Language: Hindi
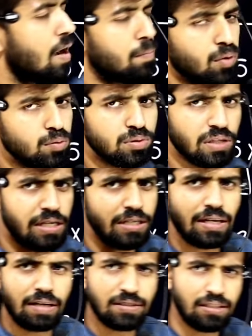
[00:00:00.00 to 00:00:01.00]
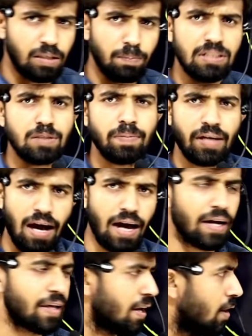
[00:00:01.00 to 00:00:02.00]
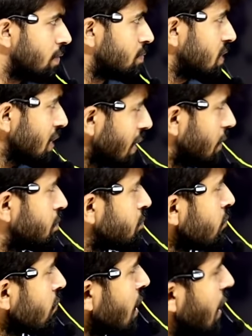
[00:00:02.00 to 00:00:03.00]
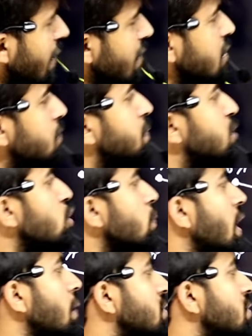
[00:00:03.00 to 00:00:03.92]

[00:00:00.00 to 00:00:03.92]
था हमको सही ढंग से समझ में आ गया ठीक है लेकिन इस वीडियो में